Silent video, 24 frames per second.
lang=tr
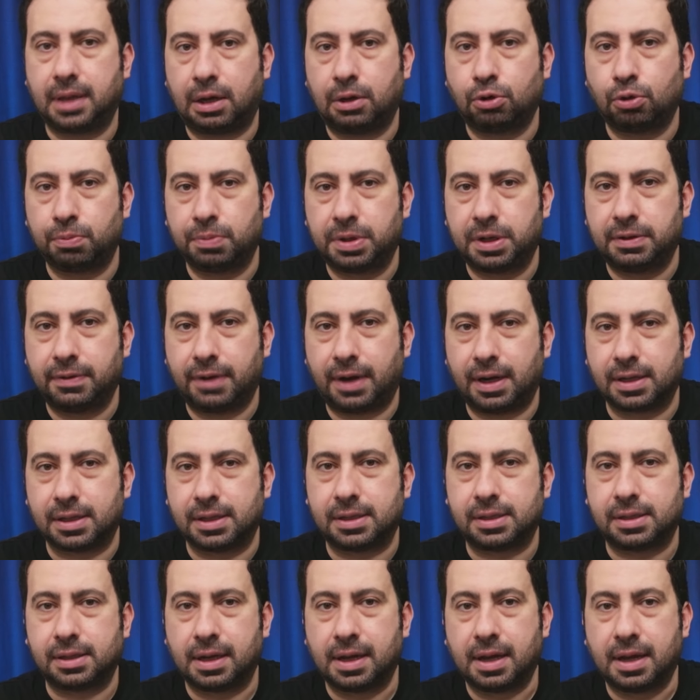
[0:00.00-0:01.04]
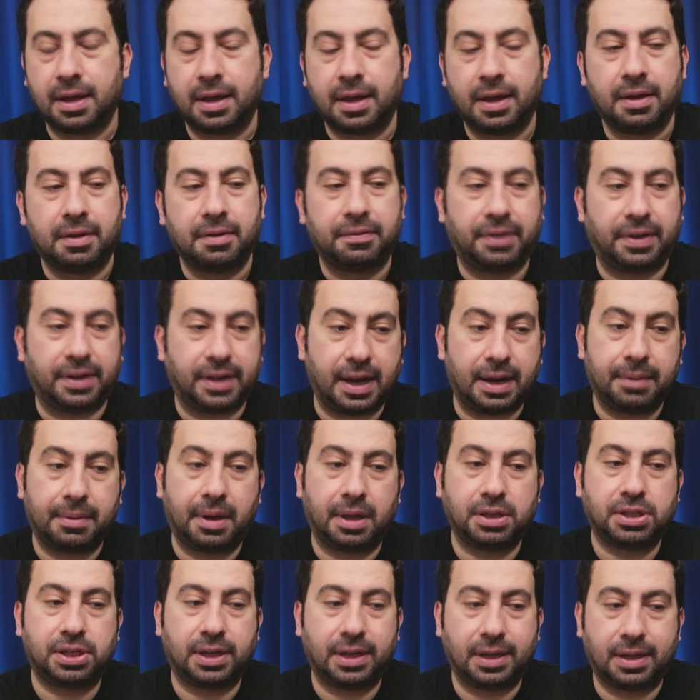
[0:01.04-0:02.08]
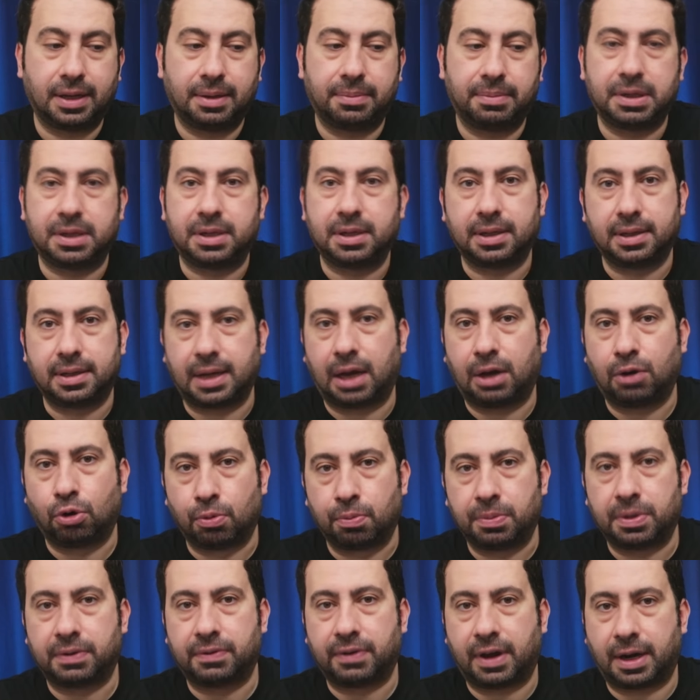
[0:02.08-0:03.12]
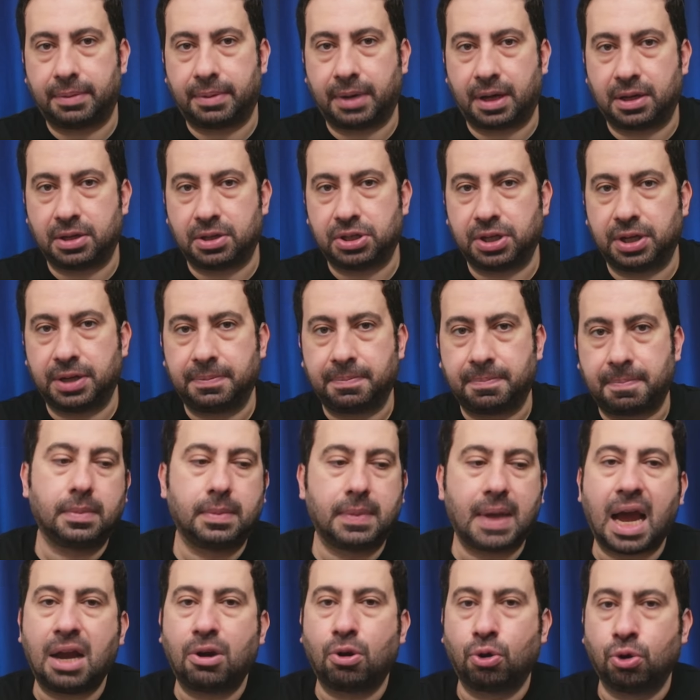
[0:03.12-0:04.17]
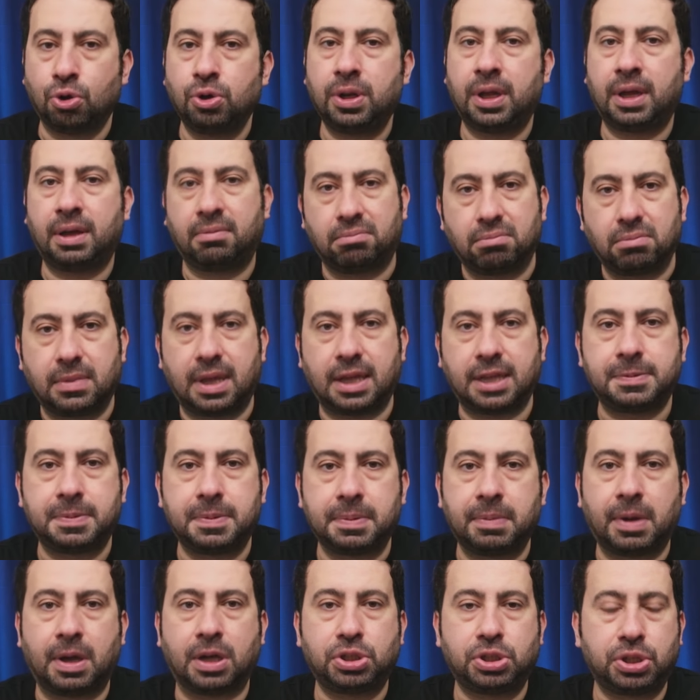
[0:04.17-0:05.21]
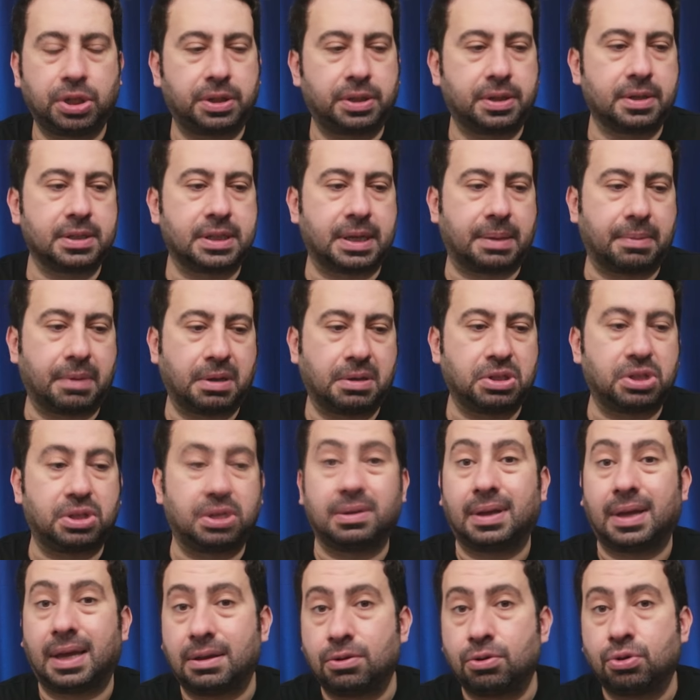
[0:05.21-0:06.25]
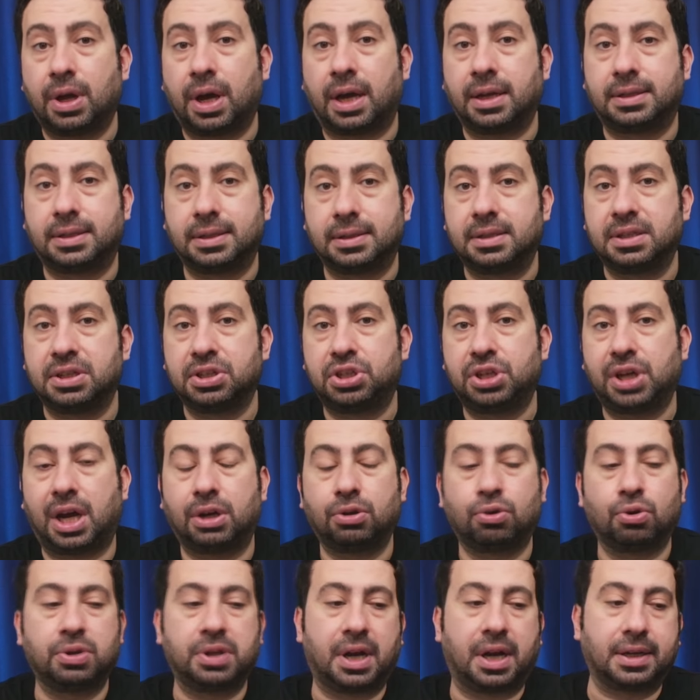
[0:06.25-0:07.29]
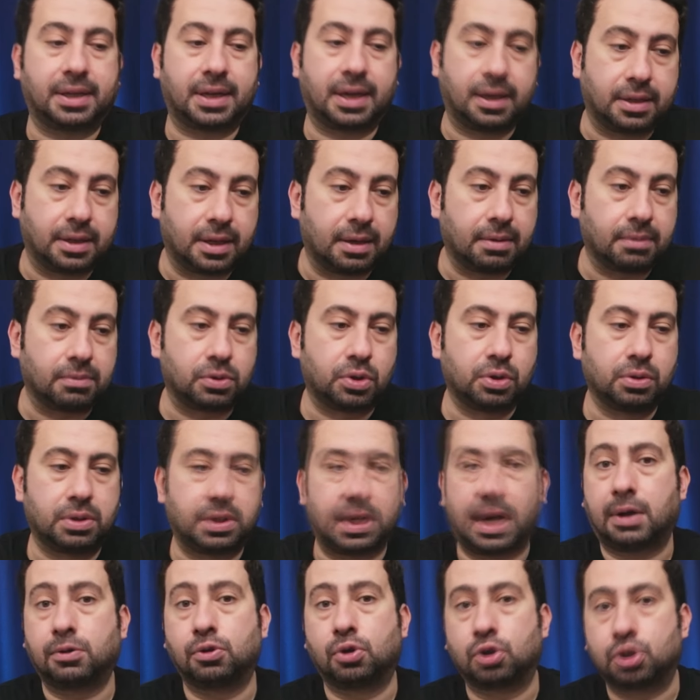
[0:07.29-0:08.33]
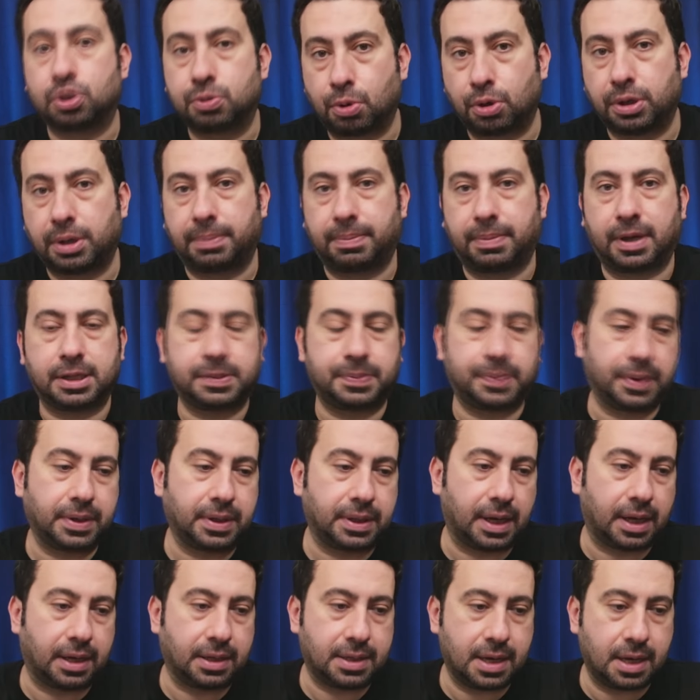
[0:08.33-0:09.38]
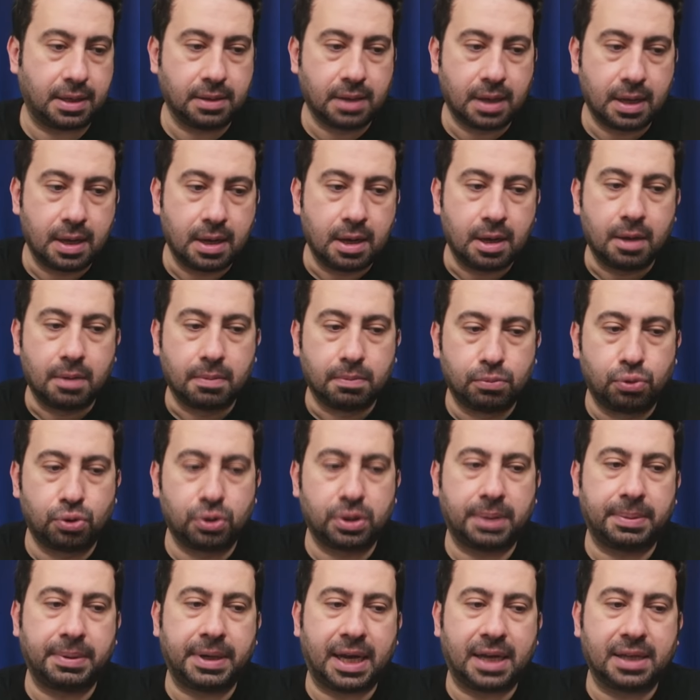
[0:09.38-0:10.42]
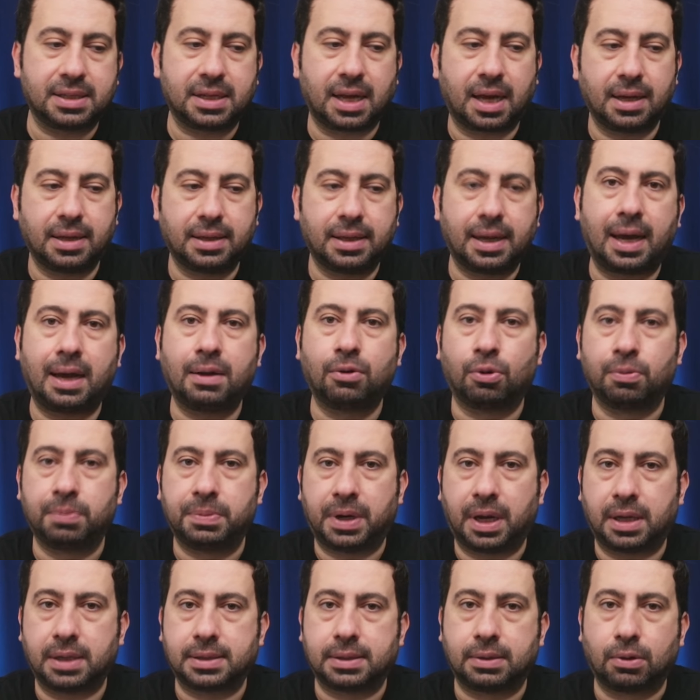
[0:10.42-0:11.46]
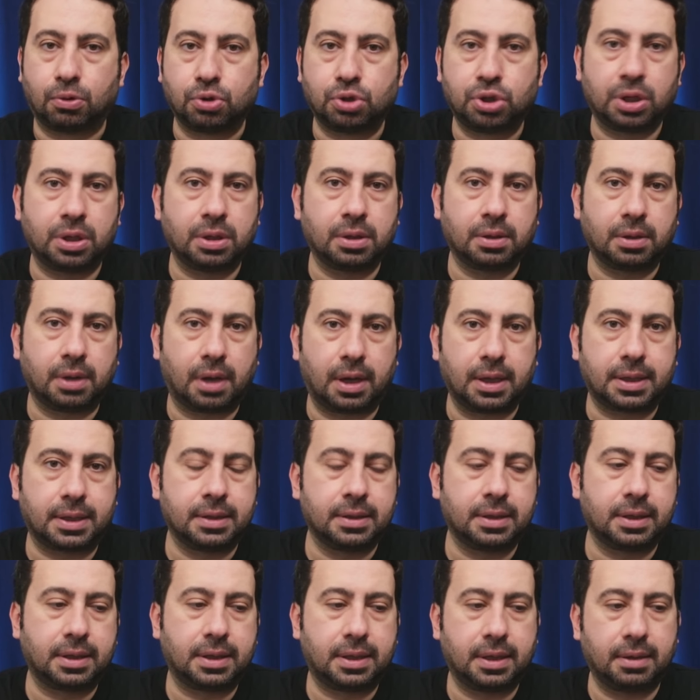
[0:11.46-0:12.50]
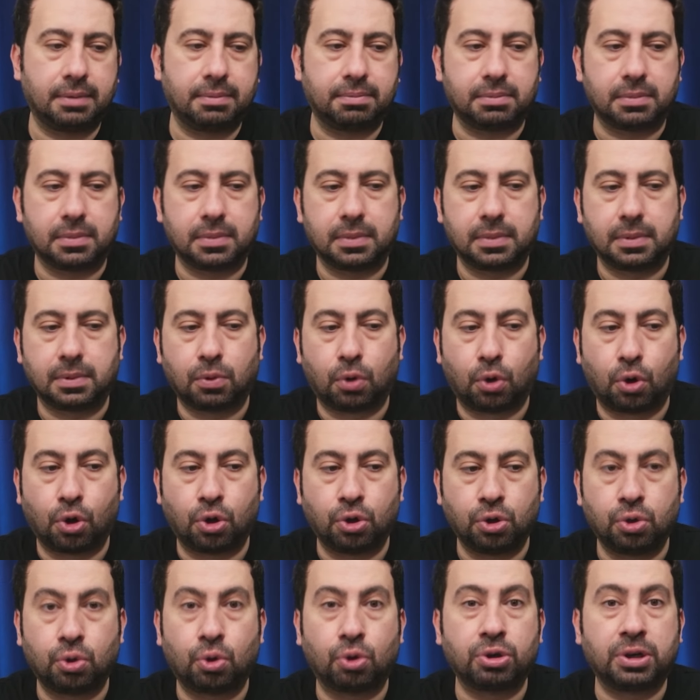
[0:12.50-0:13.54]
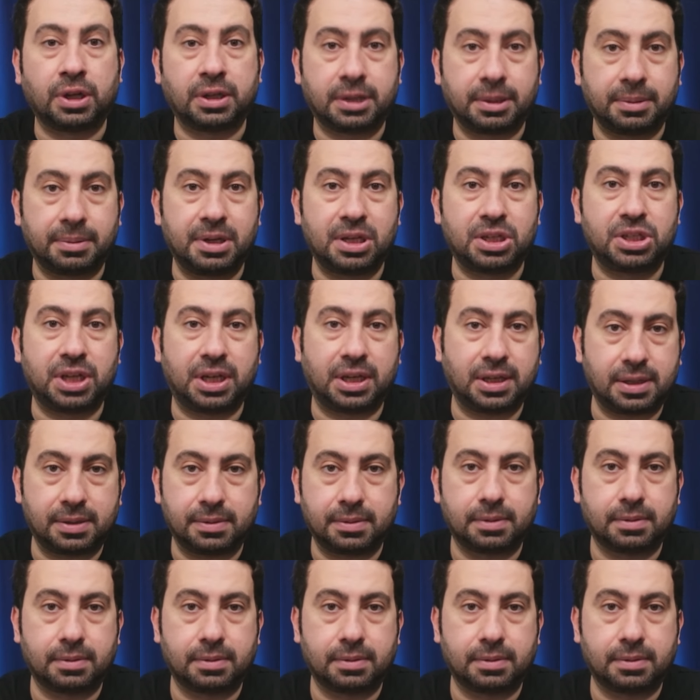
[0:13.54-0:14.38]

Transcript: 11'i vardır. Fenerbahçe'de de bir ideal 11 var bence. Yani önüne net bir maç çıktığı zaman işte United içeride oynarken ya da Trabzonspor deplasmana giderken burada biraz daha ideal 11 aslında. Hocanın aklındaki oyunun oynatabilecek